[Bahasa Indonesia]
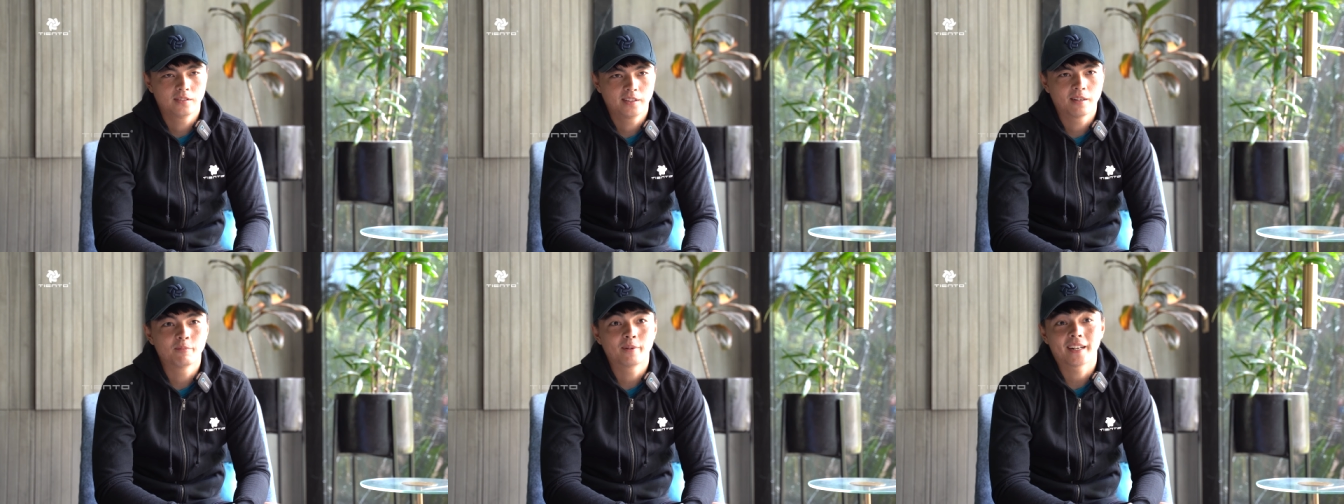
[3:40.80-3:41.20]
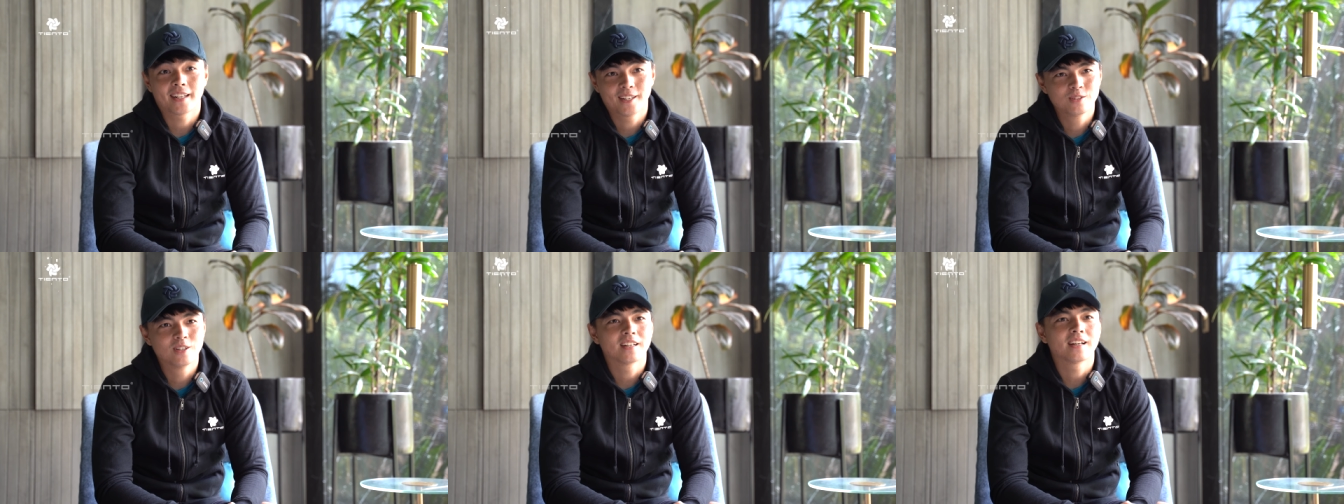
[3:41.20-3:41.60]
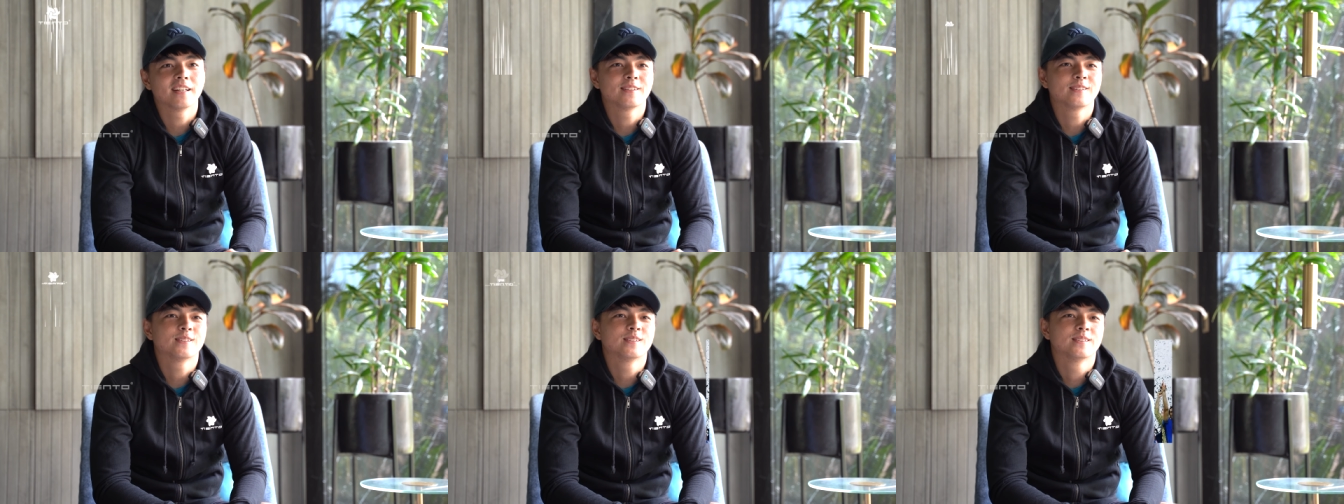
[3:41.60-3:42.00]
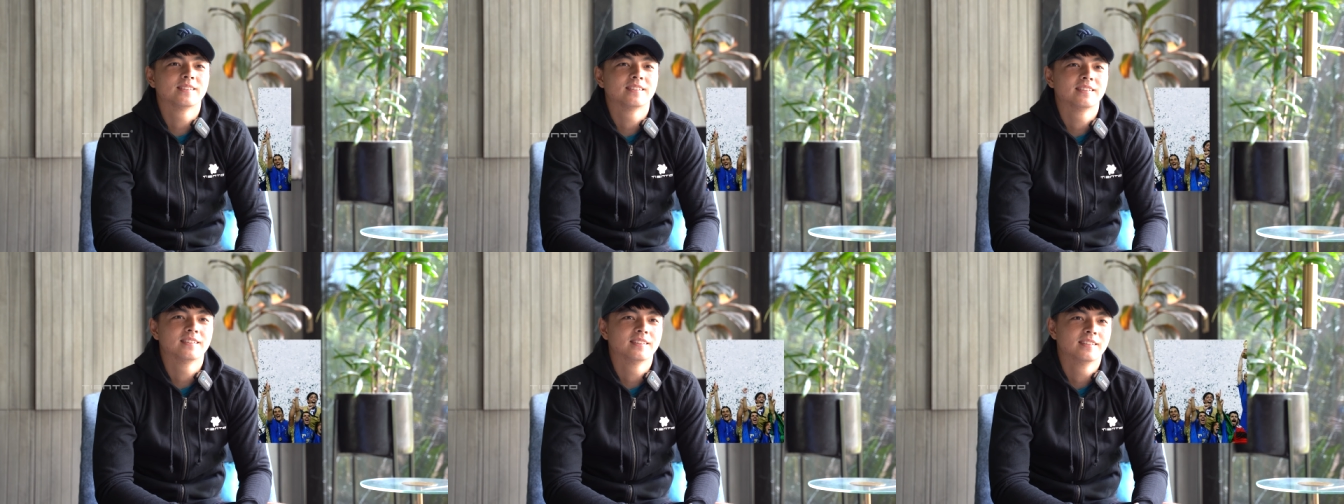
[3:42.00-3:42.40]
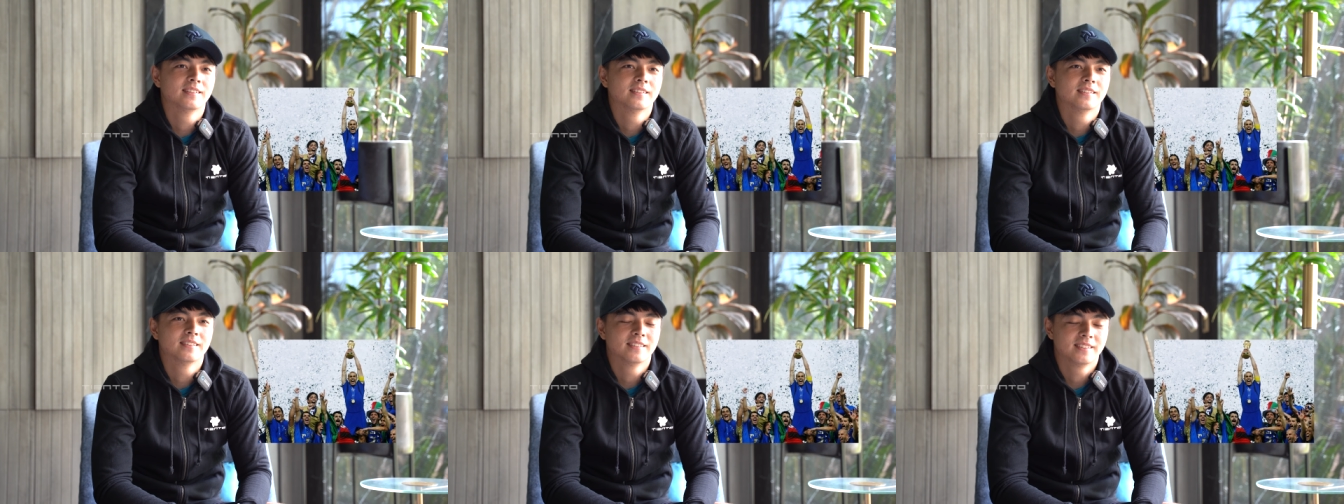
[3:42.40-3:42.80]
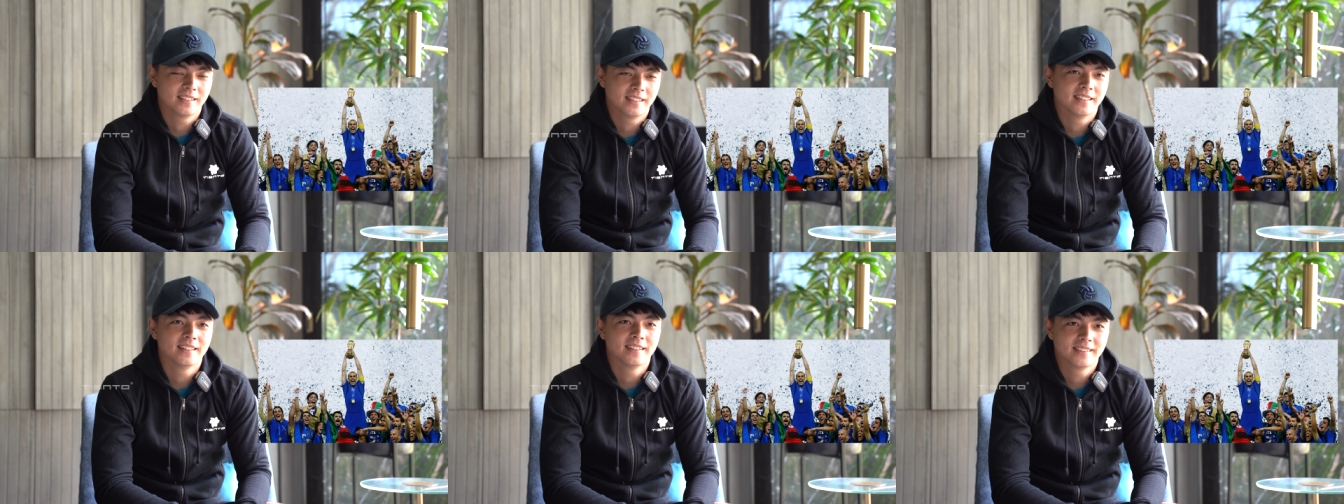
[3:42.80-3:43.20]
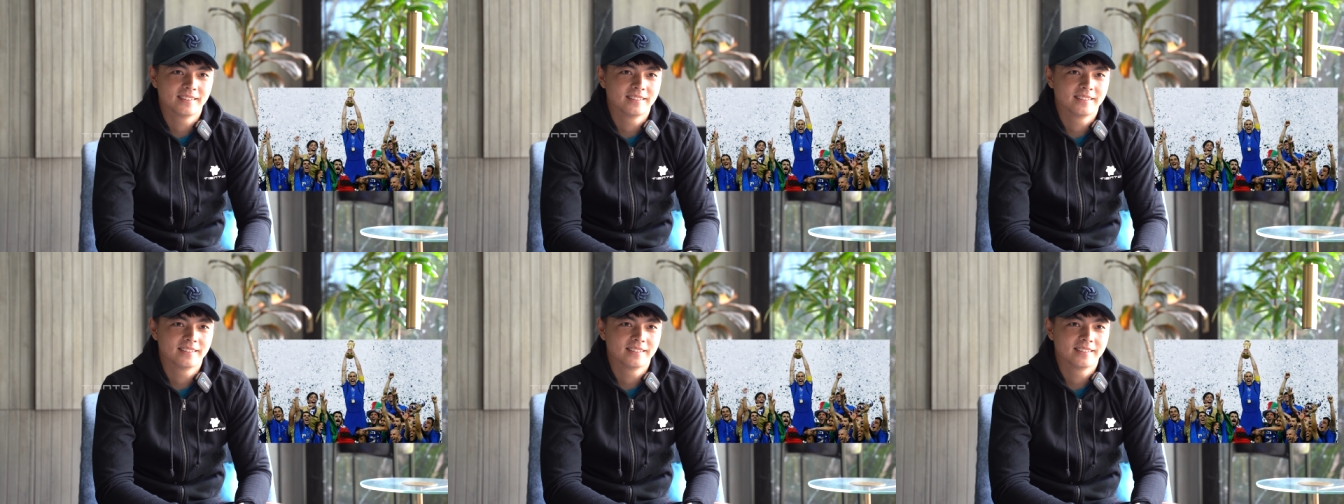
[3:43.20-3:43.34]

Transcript: yang mereka juara itu ya.